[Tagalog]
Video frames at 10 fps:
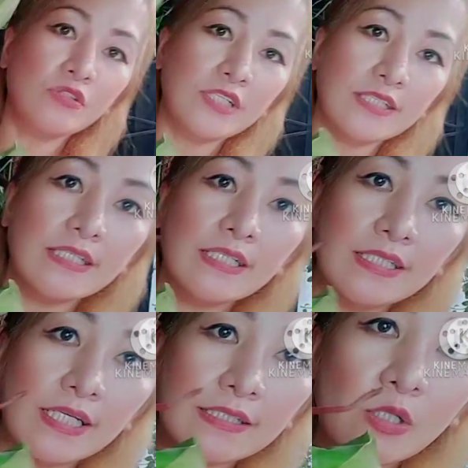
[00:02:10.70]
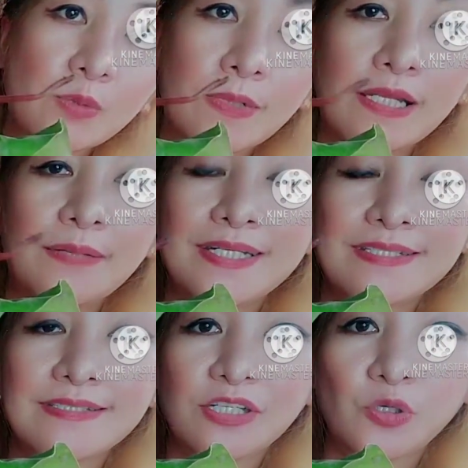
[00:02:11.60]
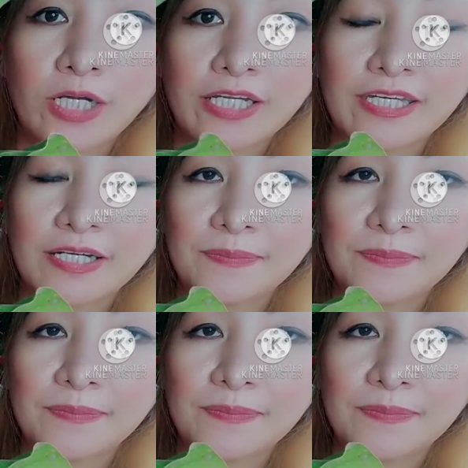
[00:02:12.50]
titignan natin, lumalabas na yung kanyang